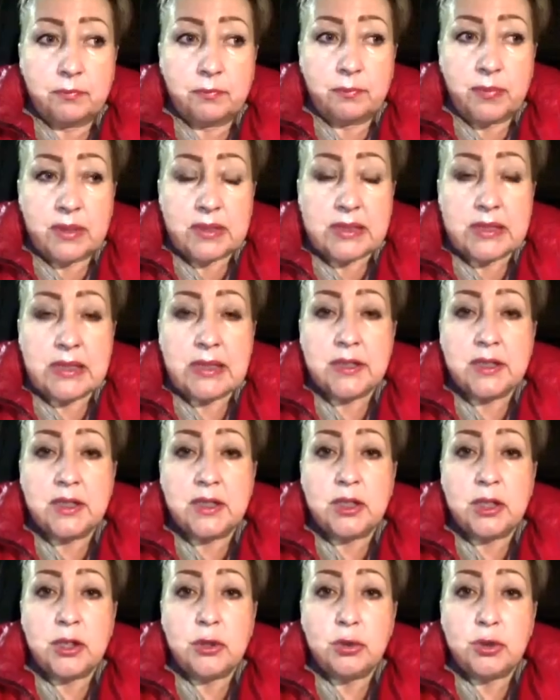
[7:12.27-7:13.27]
последние
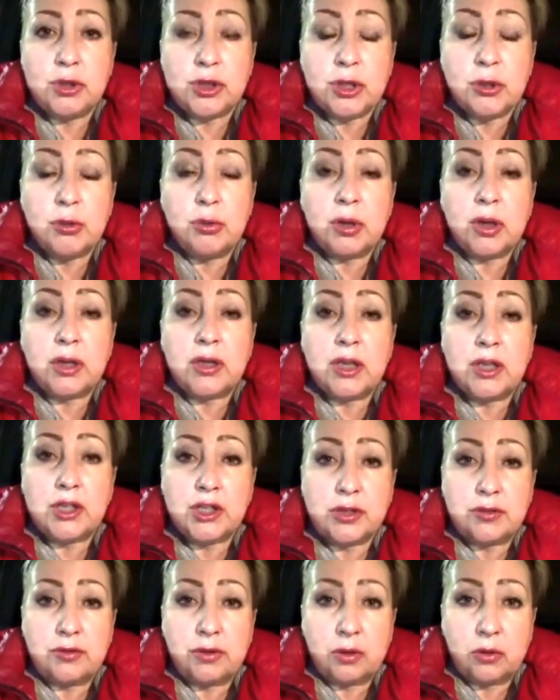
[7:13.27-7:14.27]
денечки
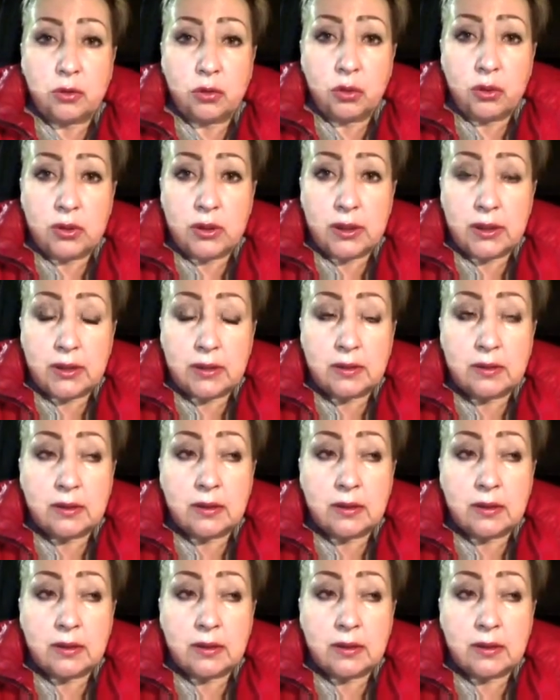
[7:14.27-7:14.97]
уходящего года.